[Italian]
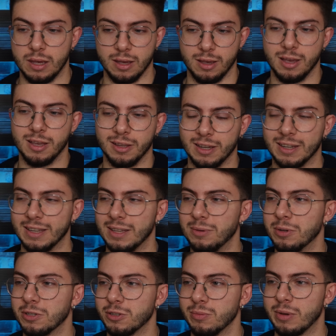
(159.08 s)
e anche di
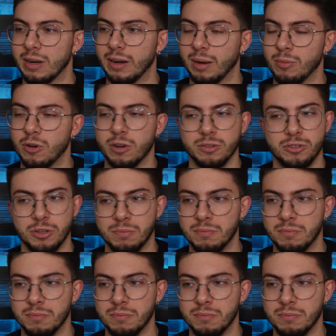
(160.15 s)
questo parleremo oggi.